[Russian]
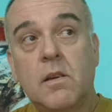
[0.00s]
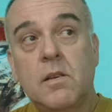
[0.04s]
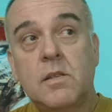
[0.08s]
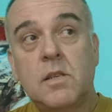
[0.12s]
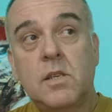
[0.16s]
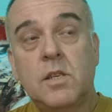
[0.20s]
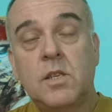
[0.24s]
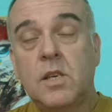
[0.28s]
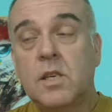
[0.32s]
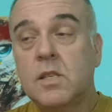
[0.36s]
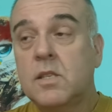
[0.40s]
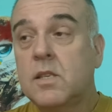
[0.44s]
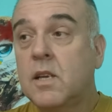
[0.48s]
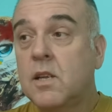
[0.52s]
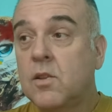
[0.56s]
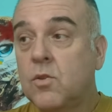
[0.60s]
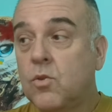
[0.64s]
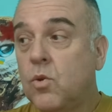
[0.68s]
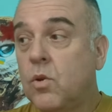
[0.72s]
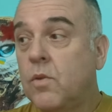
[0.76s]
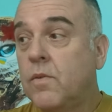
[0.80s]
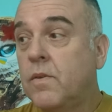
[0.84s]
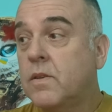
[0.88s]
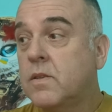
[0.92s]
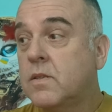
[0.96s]
сейчас
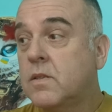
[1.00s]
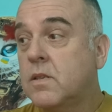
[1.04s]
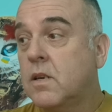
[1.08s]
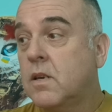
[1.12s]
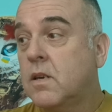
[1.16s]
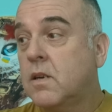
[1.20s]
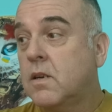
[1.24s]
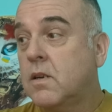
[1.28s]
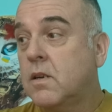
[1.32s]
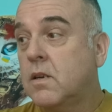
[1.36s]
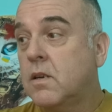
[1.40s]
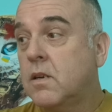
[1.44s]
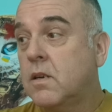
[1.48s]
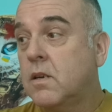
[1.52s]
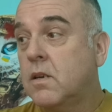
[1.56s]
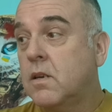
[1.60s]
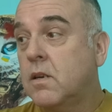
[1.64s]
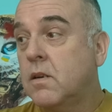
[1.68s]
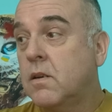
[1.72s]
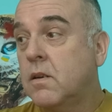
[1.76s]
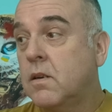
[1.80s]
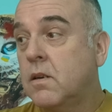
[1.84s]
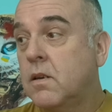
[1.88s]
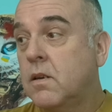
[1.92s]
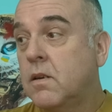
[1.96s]
готовятся
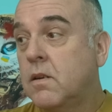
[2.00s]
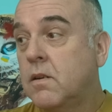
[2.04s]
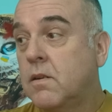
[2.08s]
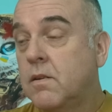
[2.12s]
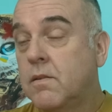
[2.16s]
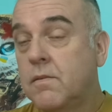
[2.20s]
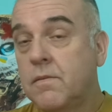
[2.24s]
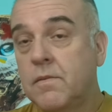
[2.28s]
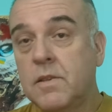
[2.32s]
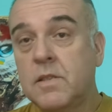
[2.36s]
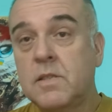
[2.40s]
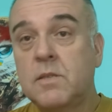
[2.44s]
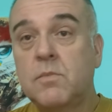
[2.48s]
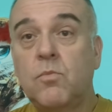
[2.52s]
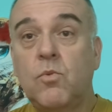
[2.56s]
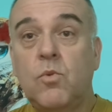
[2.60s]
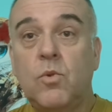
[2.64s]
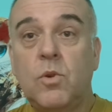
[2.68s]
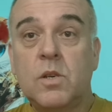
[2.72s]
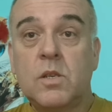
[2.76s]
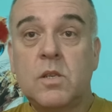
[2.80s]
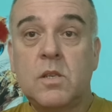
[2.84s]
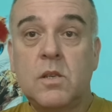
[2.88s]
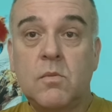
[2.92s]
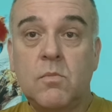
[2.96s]
к
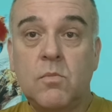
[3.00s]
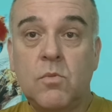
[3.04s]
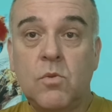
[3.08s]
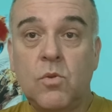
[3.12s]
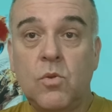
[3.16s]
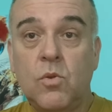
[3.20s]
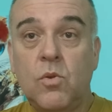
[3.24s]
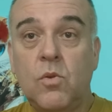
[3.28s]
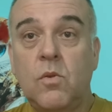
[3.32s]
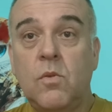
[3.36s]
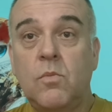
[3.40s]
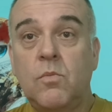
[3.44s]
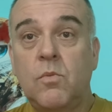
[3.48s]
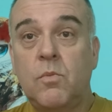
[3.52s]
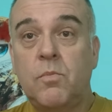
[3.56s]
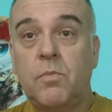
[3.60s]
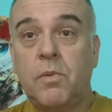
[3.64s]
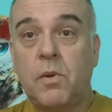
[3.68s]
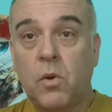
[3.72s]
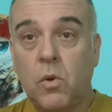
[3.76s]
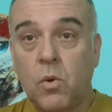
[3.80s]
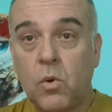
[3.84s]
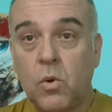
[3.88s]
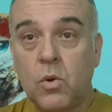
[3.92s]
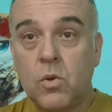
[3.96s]
возможному новому
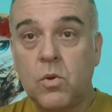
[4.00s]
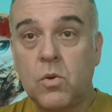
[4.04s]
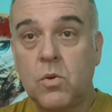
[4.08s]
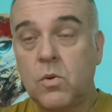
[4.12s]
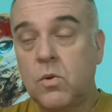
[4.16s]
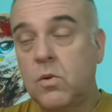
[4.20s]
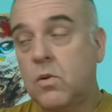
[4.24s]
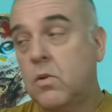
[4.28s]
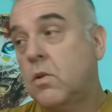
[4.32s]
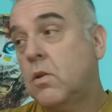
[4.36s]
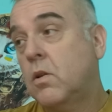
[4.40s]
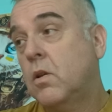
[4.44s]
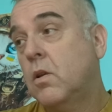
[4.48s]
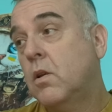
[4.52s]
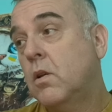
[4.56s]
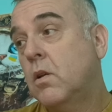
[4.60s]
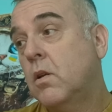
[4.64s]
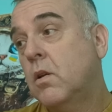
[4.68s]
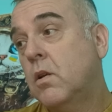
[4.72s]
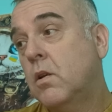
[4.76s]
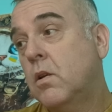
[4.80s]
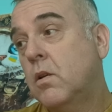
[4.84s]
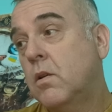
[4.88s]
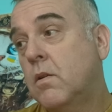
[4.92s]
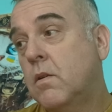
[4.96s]
походу
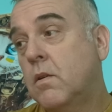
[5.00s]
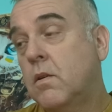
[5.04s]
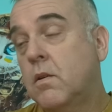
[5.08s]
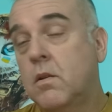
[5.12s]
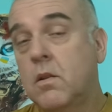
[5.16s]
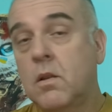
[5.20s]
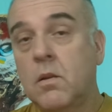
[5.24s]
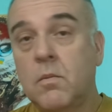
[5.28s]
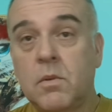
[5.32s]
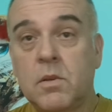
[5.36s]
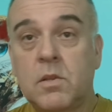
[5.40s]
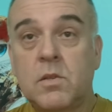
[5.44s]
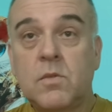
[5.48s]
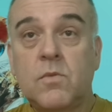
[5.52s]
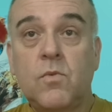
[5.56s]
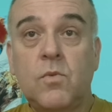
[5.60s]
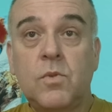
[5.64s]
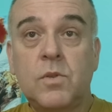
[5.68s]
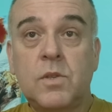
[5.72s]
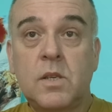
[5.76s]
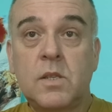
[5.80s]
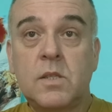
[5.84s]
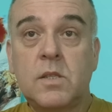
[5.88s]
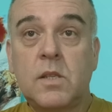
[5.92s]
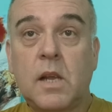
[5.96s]
на Москву
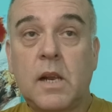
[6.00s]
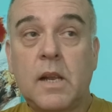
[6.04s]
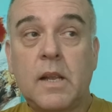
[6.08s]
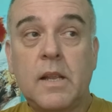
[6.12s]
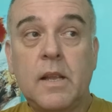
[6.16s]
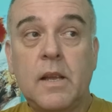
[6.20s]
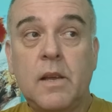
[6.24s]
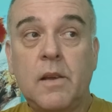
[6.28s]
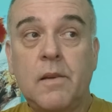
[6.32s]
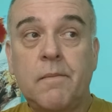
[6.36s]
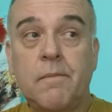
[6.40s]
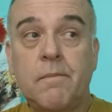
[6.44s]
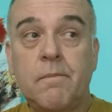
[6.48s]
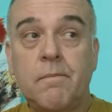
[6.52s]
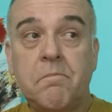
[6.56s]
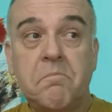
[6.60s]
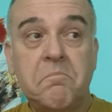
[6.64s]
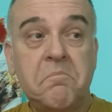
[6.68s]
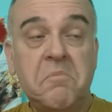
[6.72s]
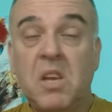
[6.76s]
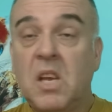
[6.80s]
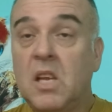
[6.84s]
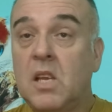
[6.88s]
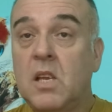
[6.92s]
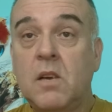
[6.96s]
со стороны
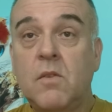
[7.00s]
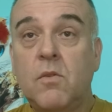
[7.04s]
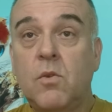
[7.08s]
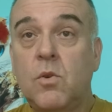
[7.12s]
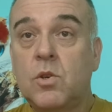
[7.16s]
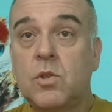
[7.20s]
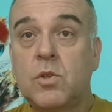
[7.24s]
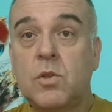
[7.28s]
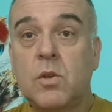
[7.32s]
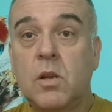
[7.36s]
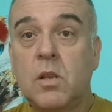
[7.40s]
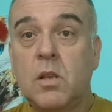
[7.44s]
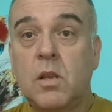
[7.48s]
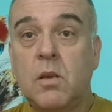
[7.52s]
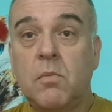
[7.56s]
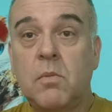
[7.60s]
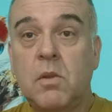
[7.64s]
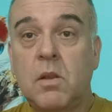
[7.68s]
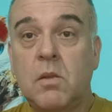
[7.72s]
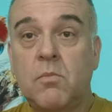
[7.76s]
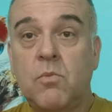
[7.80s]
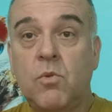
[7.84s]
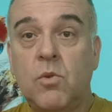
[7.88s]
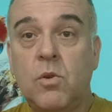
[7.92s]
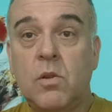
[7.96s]
я не говорю, что это
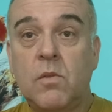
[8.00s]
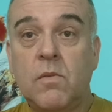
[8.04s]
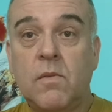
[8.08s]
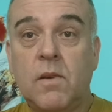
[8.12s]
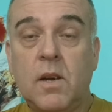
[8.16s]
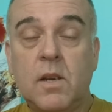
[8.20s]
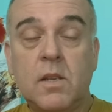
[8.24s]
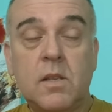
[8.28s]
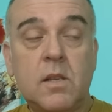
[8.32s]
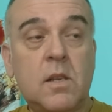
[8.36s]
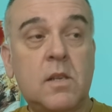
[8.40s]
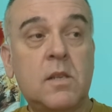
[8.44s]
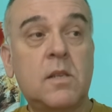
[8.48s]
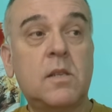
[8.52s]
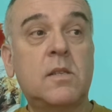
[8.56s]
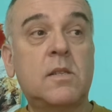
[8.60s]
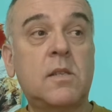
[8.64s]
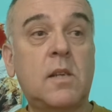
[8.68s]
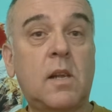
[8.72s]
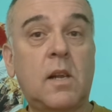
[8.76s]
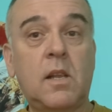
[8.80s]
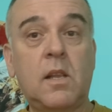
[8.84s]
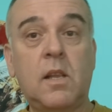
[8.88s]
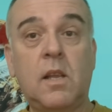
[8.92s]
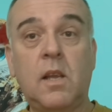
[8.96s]
именно будет Вагнер со
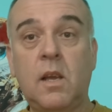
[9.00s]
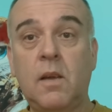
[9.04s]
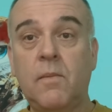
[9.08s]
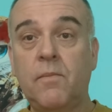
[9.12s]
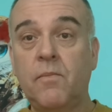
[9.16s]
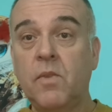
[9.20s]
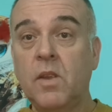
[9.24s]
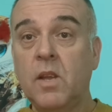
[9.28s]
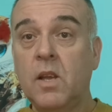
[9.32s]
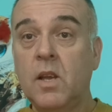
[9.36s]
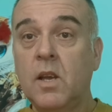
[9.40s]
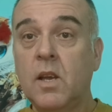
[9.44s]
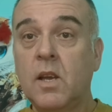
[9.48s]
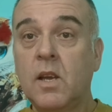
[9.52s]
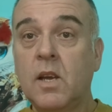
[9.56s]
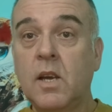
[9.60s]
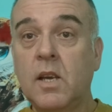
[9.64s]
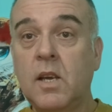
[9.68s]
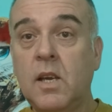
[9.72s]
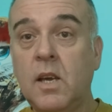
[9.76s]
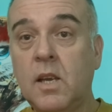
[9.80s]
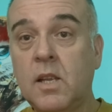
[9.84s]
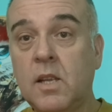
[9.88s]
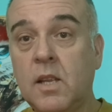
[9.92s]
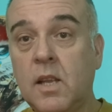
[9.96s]
стороны
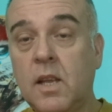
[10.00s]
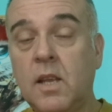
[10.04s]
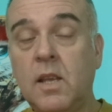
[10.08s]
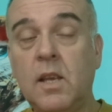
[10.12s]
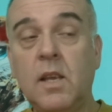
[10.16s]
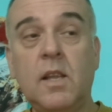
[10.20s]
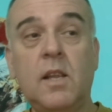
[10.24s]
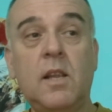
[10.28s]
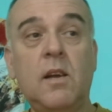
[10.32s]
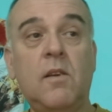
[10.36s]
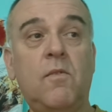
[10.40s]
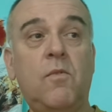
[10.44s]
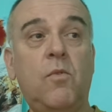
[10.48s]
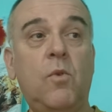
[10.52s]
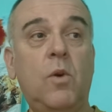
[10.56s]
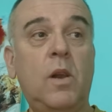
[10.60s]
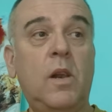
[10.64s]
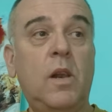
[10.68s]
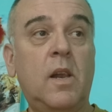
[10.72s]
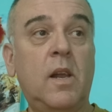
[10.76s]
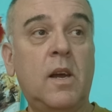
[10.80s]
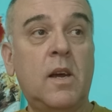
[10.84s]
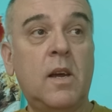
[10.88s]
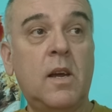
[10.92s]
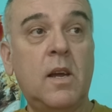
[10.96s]
каких-то
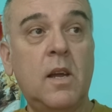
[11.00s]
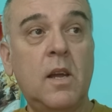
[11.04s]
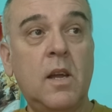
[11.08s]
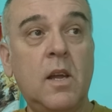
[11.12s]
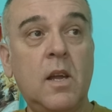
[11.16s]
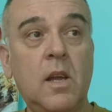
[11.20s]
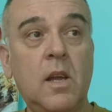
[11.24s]
недовольных